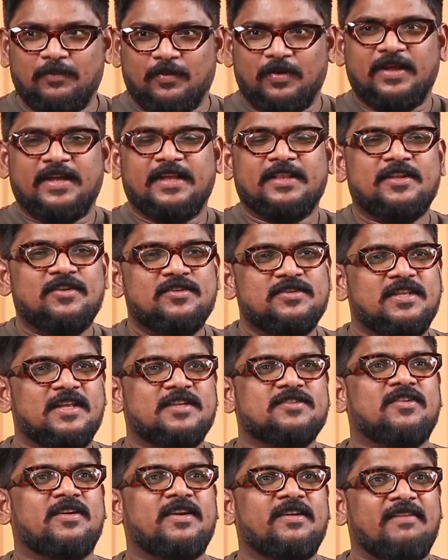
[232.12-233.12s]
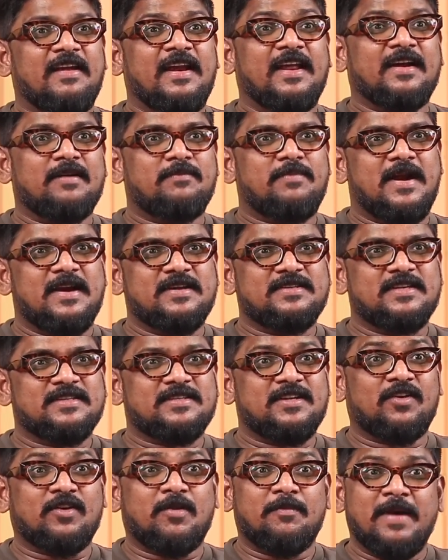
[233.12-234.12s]
పోనీ హిందీ నుంచి తెచ్చుకుంటే వాళ్ళు ఎక్కడ పాటు
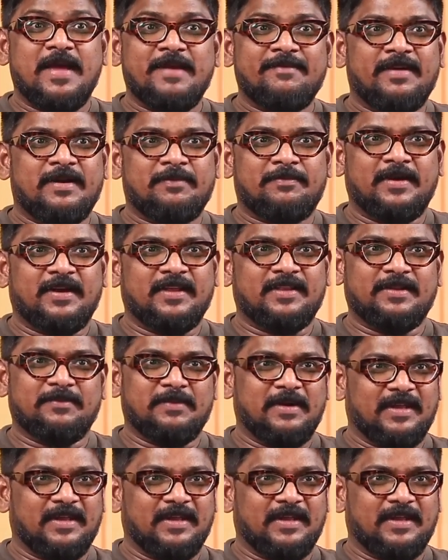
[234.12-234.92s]
చేస్తారని ఒక భయం ఏర్పడింది